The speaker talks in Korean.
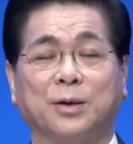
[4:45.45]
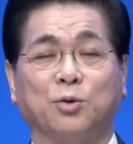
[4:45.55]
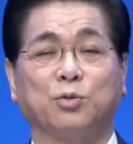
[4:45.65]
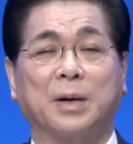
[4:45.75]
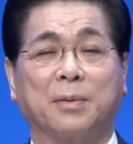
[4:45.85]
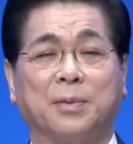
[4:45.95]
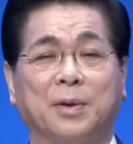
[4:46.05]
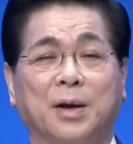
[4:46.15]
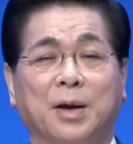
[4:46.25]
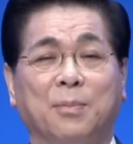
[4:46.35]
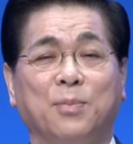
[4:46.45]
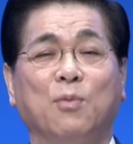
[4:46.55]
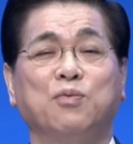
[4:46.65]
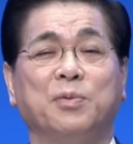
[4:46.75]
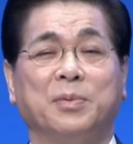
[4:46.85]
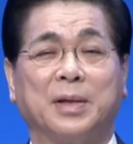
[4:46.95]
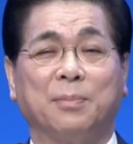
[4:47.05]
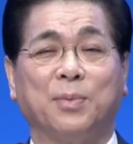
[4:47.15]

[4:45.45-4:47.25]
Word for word: 요즘 말하면 명품입니다.